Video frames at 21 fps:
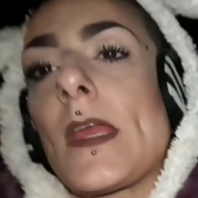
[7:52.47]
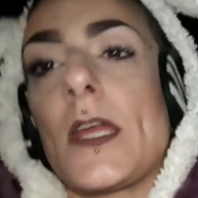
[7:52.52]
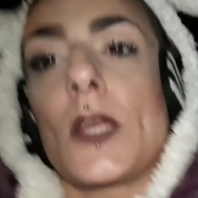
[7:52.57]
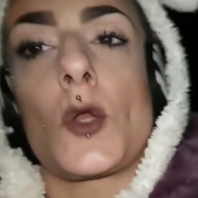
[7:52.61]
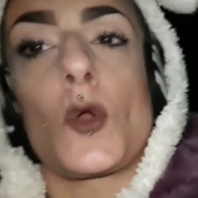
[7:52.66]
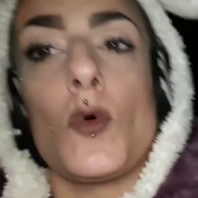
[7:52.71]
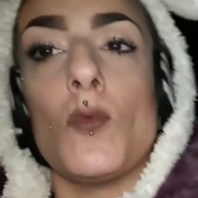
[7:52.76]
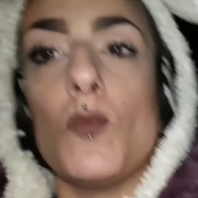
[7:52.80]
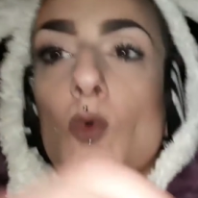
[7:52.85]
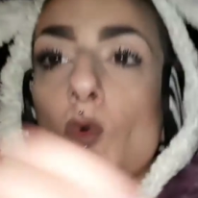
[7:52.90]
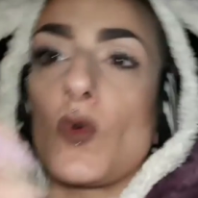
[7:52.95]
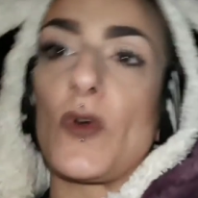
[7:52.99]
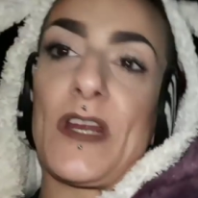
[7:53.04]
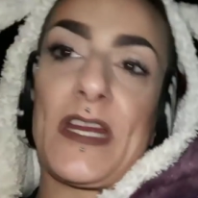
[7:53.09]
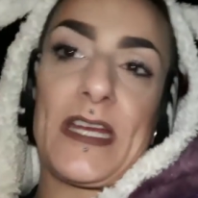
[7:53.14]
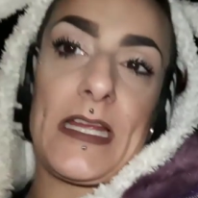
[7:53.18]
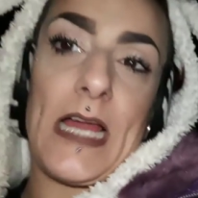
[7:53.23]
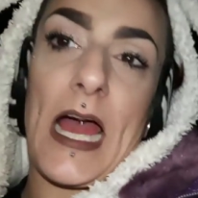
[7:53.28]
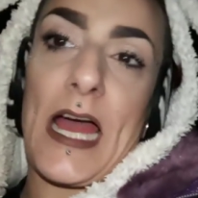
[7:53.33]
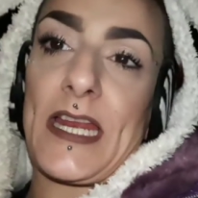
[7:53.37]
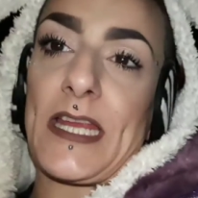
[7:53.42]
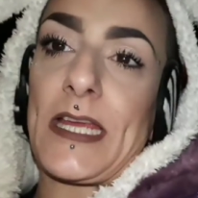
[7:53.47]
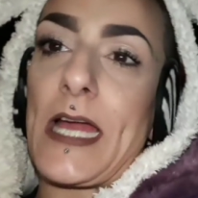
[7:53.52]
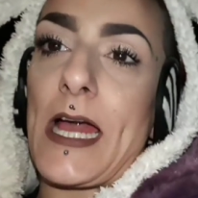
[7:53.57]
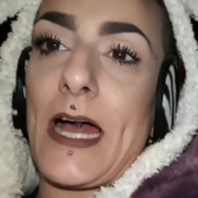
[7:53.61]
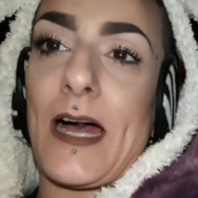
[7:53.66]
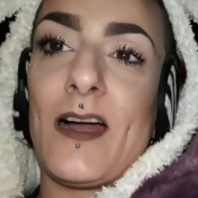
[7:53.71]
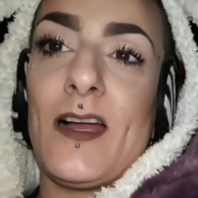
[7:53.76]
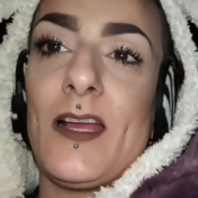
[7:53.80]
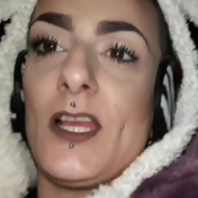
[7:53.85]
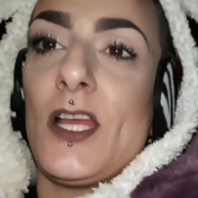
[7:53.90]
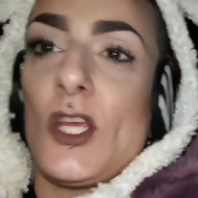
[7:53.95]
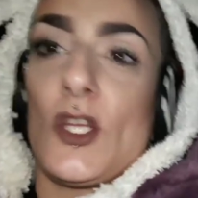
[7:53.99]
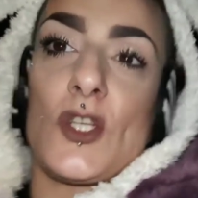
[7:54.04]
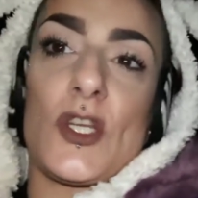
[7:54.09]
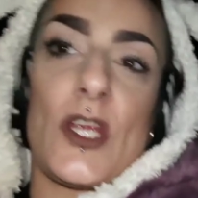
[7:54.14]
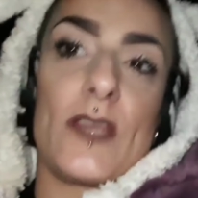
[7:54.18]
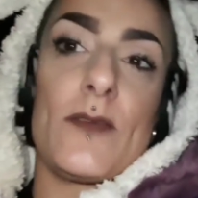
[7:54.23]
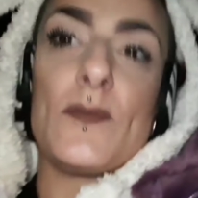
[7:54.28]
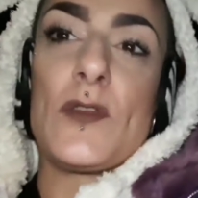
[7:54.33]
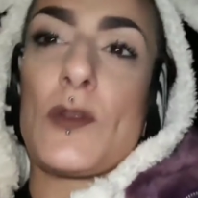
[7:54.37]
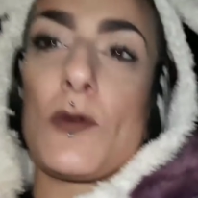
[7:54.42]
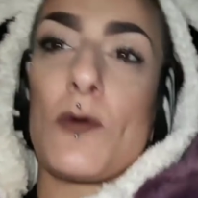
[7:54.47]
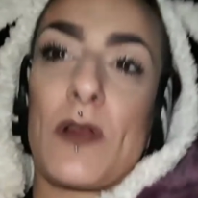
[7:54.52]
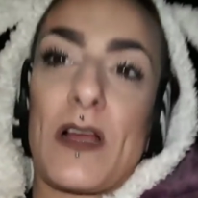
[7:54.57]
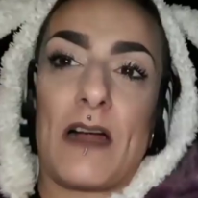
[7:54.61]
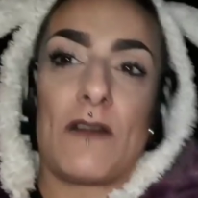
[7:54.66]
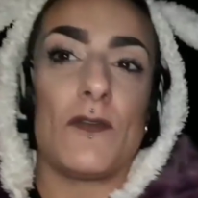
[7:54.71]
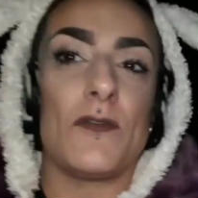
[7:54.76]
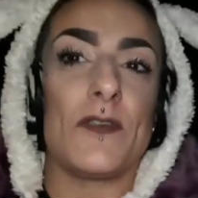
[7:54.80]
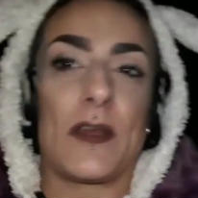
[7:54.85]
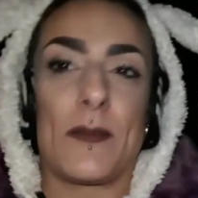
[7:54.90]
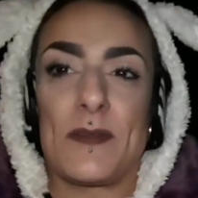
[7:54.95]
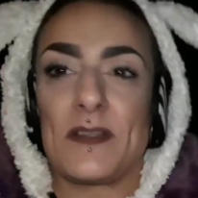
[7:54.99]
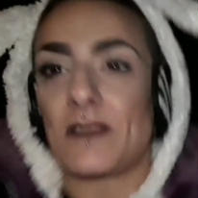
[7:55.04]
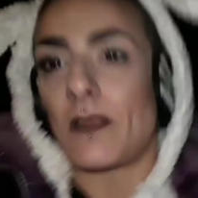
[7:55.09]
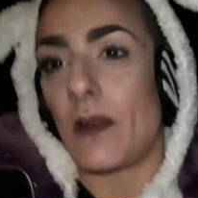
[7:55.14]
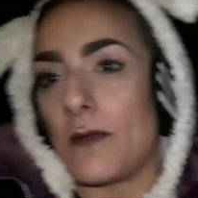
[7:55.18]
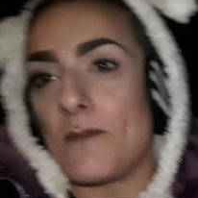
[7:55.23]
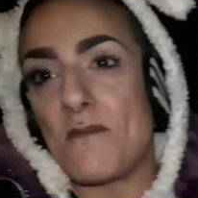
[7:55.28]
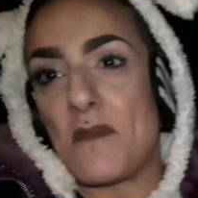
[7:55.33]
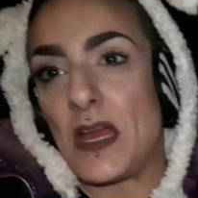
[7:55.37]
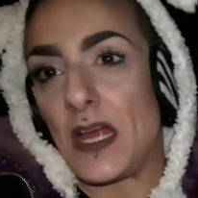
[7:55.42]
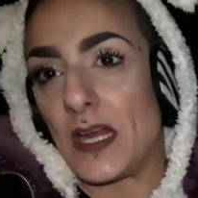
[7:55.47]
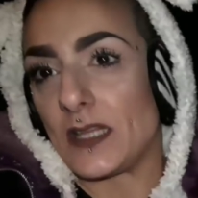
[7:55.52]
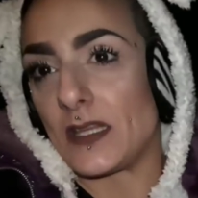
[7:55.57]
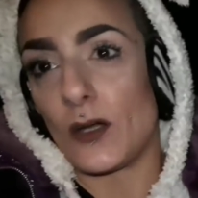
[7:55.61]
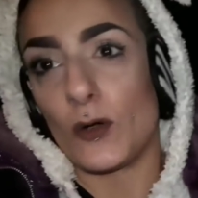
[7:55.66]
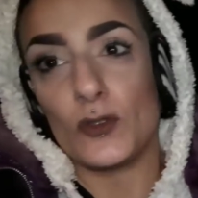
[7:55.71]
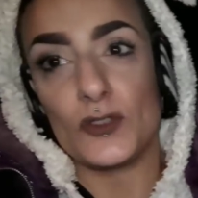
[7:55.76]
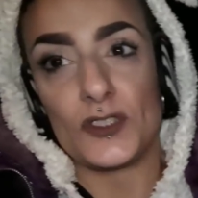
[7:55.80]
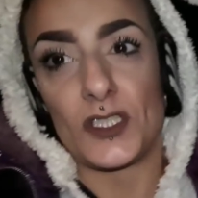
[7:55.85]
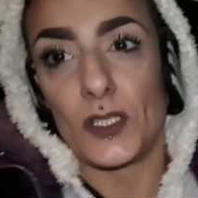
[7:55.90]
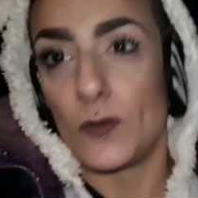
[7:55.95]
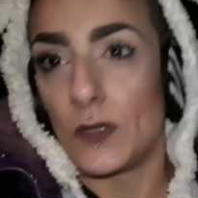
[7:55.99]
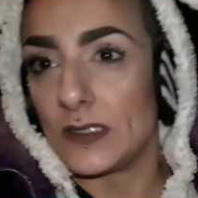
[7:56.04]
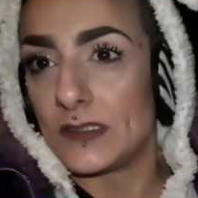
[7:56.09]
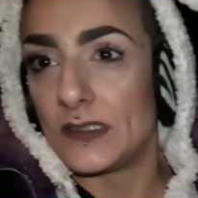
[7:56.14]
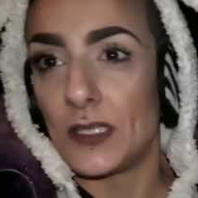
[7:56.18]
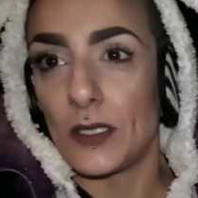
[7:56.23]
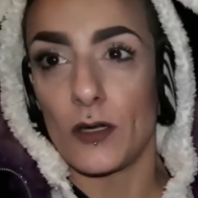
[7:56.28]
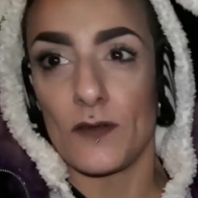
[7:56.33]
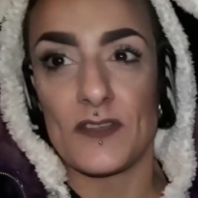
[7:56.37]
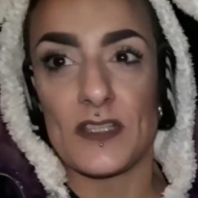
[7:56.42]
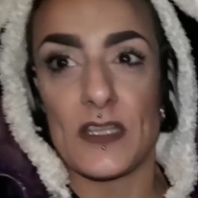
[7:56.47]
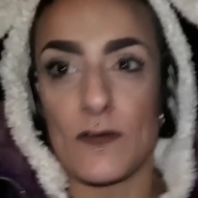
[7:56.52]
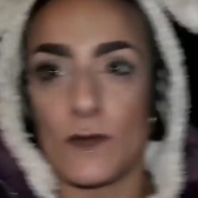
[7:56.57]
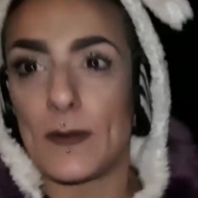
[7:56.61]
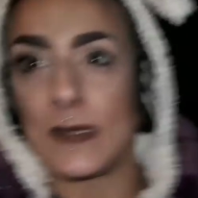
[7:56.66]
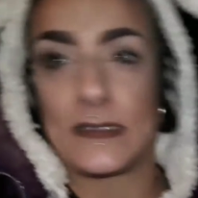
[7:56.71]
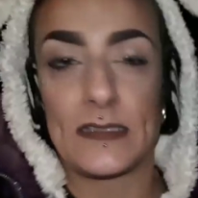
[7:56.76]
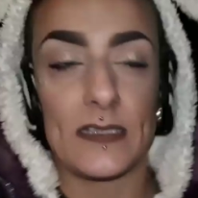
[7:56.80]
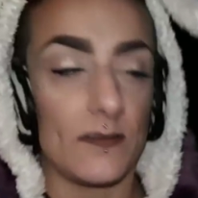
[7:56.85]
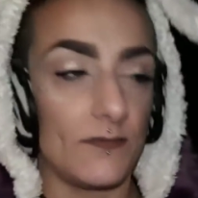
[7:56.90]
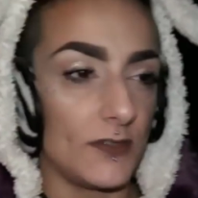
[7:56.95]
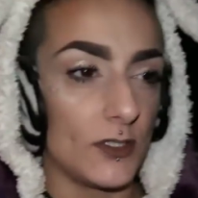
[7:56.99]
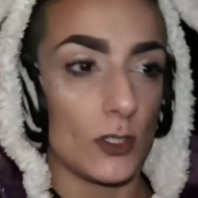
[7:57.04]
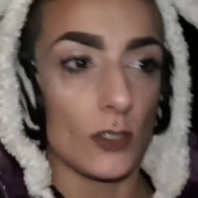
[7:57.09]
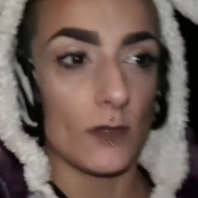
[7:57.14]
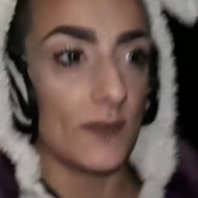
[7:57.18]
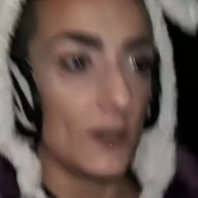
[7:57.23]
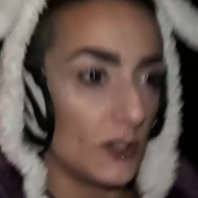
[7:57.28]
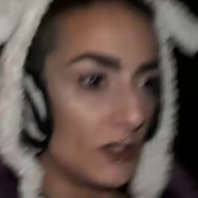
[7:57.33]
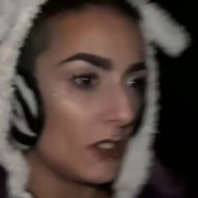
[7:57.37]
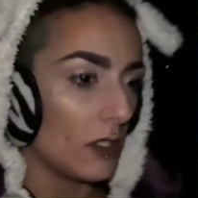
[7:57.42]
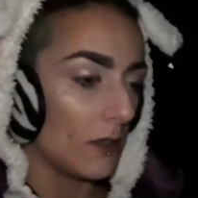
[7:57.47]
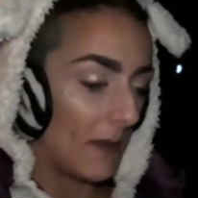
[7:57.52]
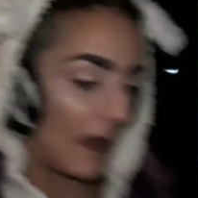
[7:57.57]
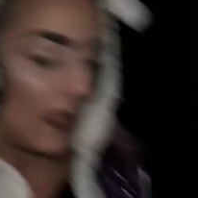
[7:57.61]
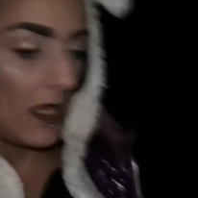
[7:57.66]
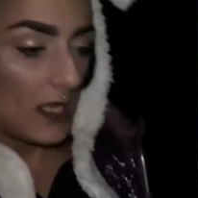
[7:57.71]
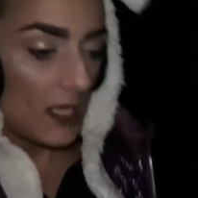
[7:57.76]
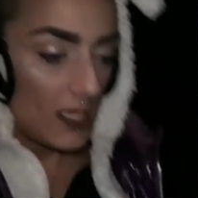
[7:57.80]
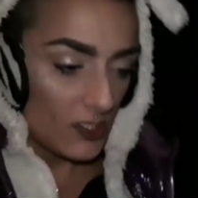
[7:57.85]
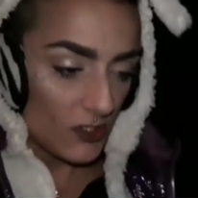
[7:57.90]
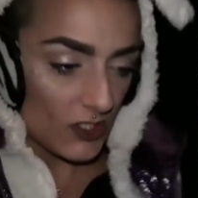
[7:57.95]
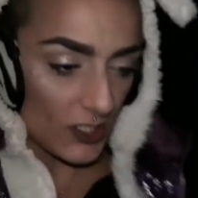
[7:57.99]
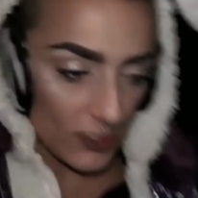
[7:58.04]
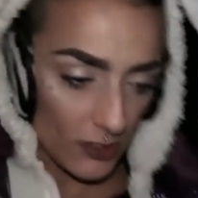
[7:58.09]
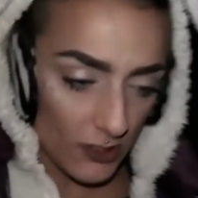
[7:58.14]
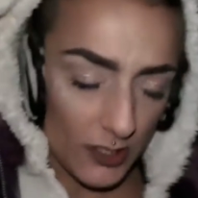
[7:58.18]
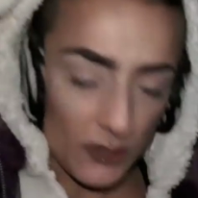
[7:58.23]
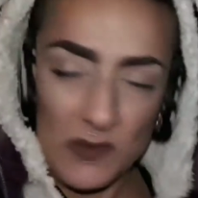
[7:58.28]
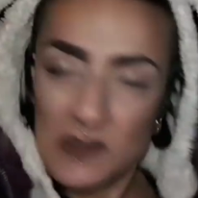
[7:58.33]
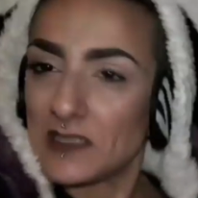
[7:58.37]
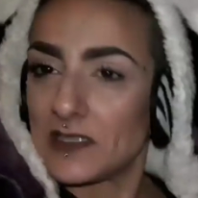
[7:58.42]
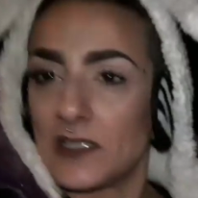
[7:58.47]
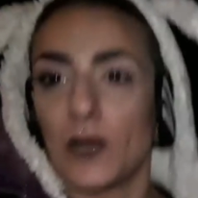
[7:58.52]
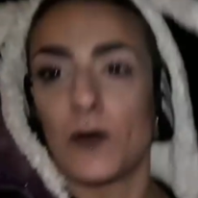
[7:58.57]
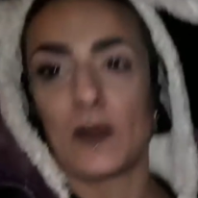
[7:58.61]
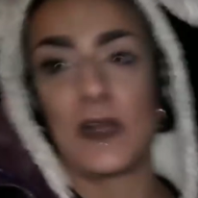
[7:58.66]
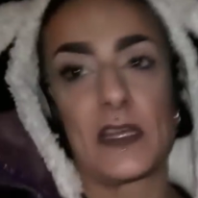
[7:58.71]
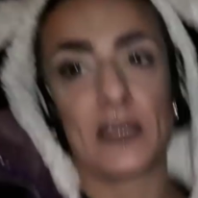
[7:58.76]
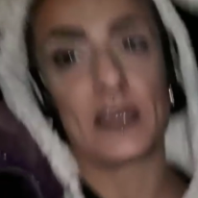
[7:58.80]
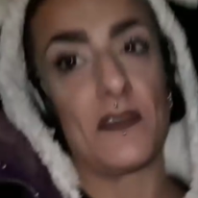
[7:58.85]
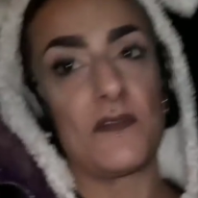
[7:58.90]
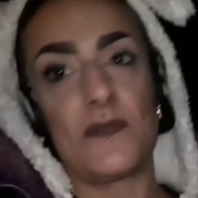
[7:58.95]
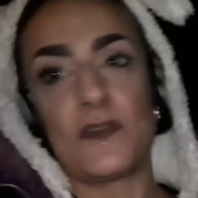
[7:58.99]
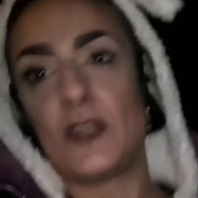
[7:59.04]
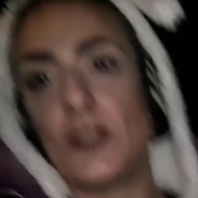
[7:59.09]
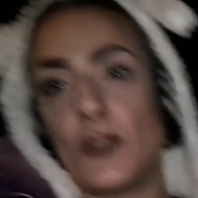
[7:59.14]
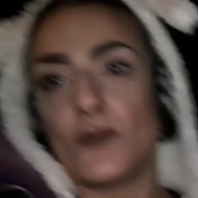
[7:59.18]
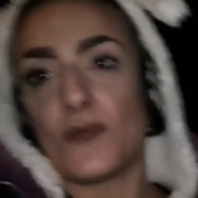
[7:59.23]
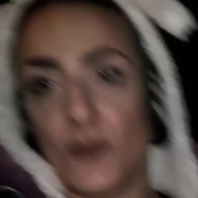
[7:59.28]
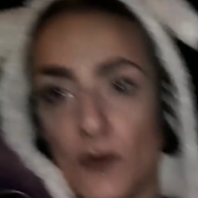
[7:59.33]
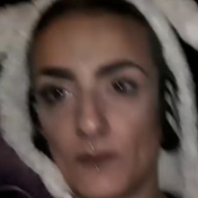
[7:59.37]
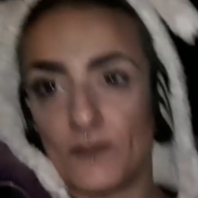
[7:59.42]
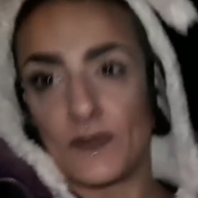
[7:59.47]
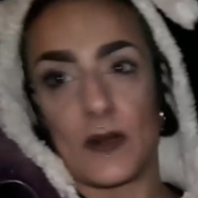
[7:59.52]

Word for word: e comunque a riga cioè io mi truccavo veramente le merda, continuo a dirlo, vi devo mettere il video ve lo dico, ma cioè io riguardavo qualche video, fo